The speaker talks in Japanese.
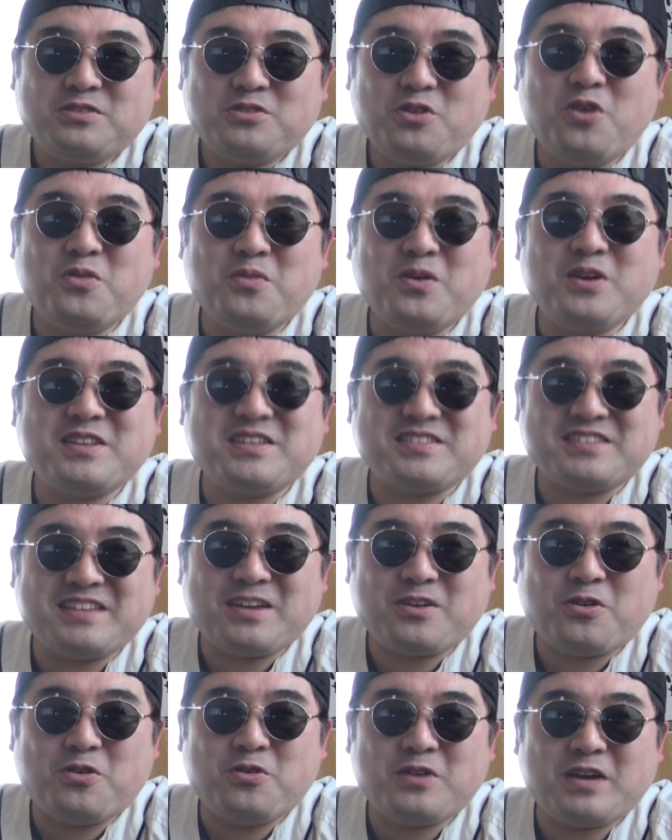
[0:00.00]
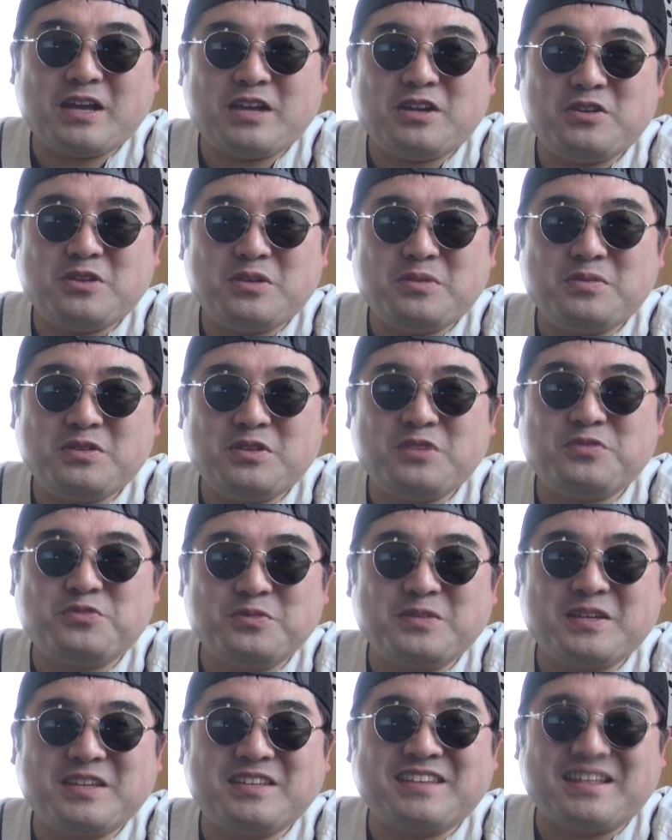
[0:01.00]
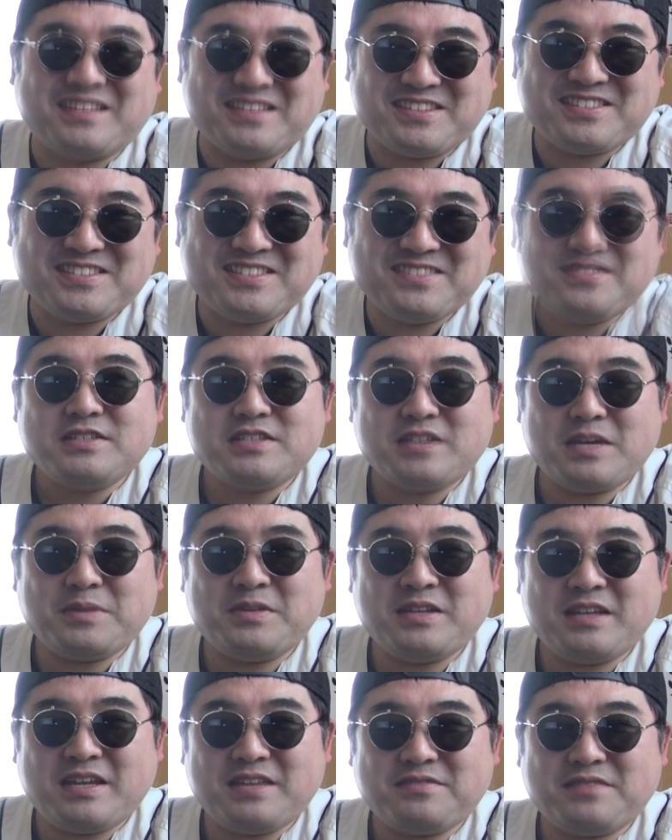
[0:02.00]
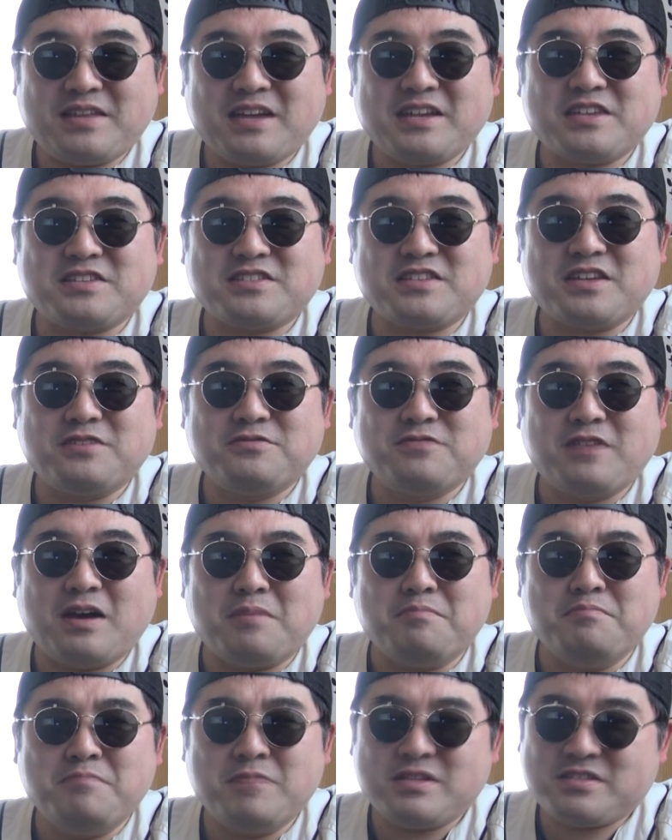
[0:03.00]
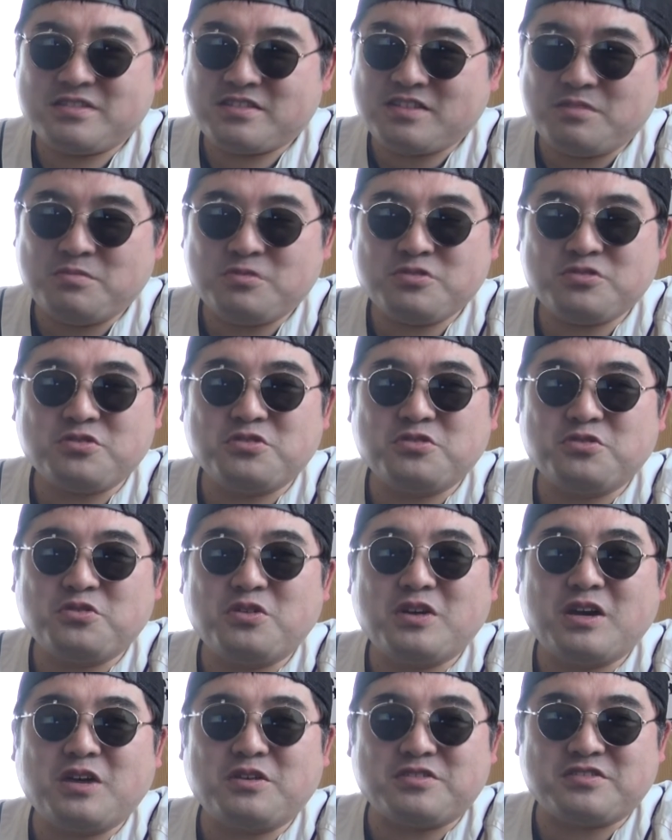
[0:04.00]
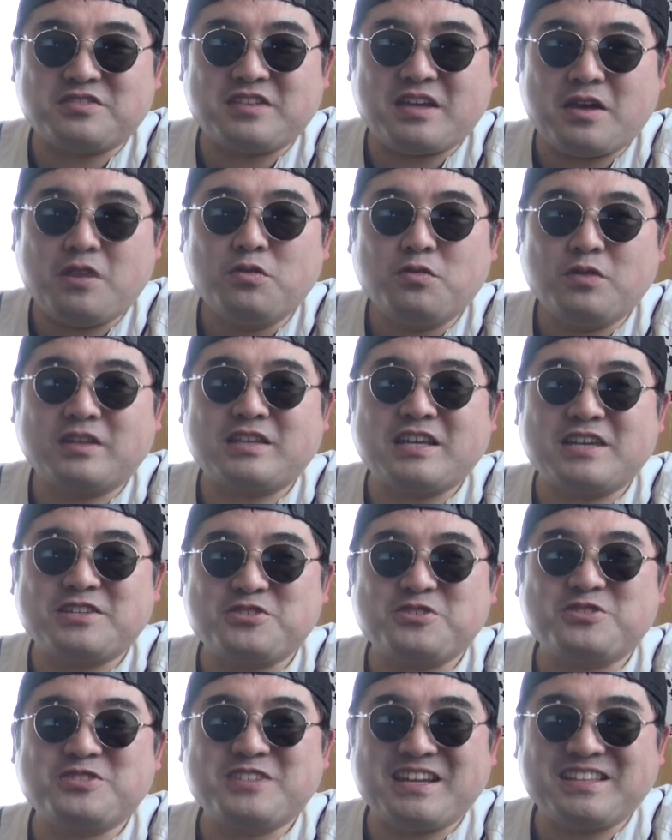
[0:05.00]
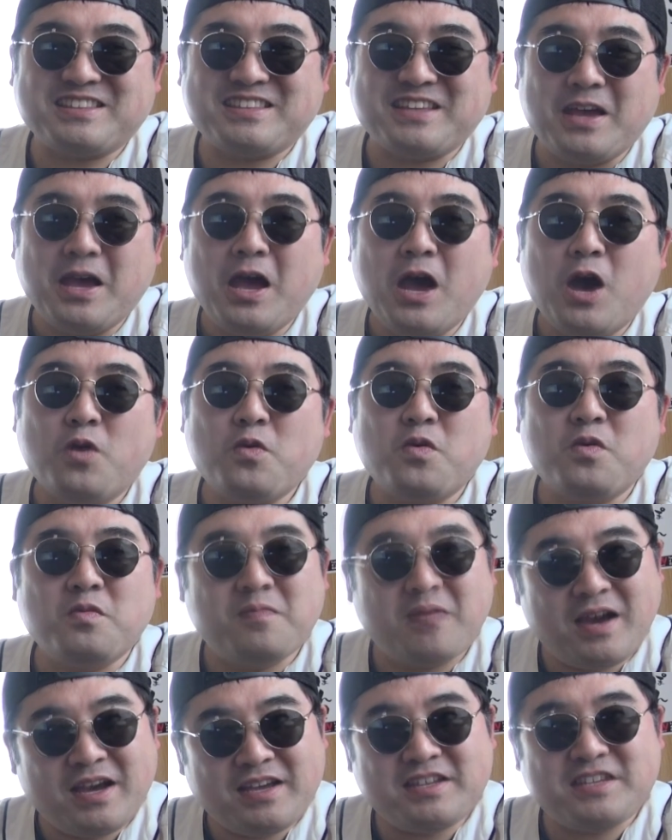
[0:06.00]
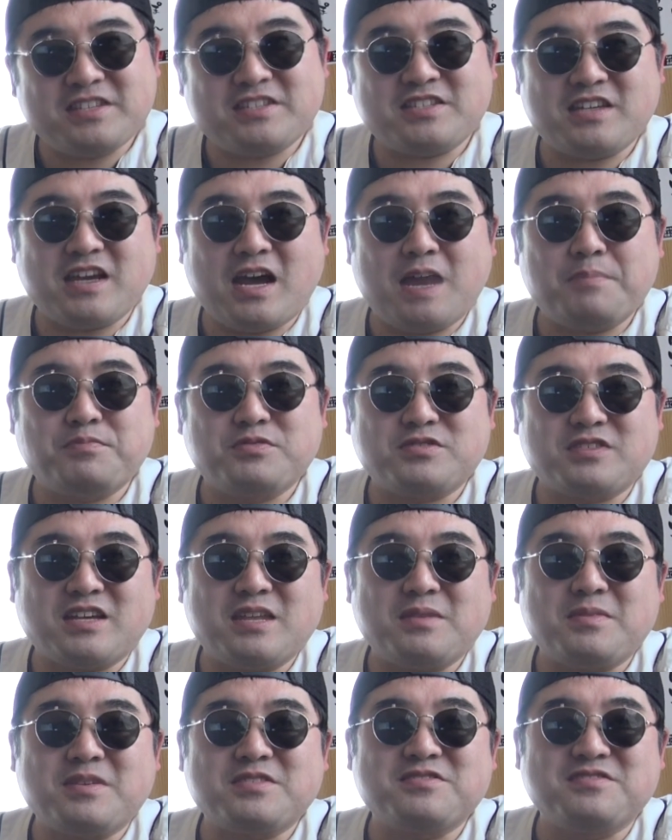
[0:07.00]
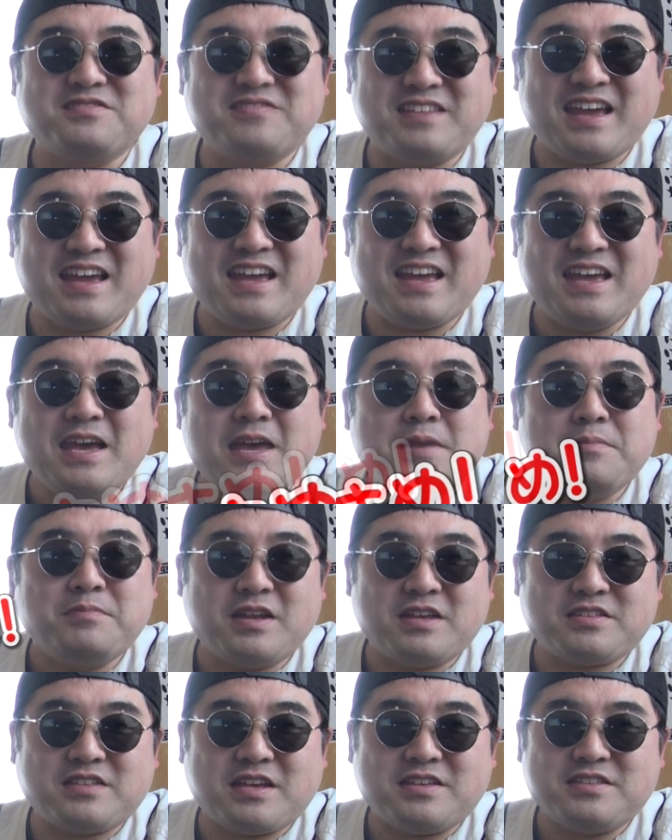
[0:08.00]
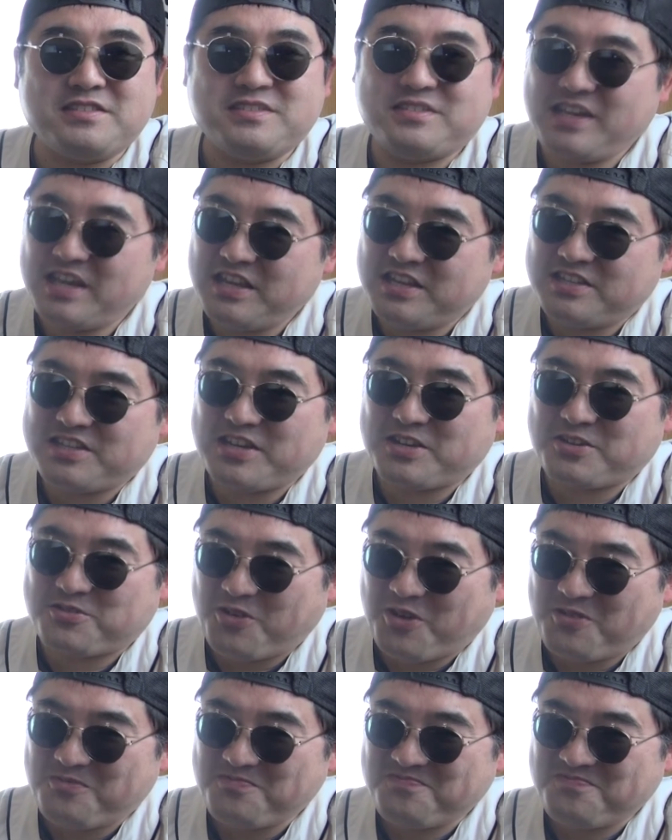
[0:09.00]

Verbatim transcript: と思いですね、今回のレビューに踏み切ったんです。ちなみにね、たけしさんはめっちゃ面白い動画をですね、私と違ってほぼ毎日アップされますんで、皆さんぜひチェックを。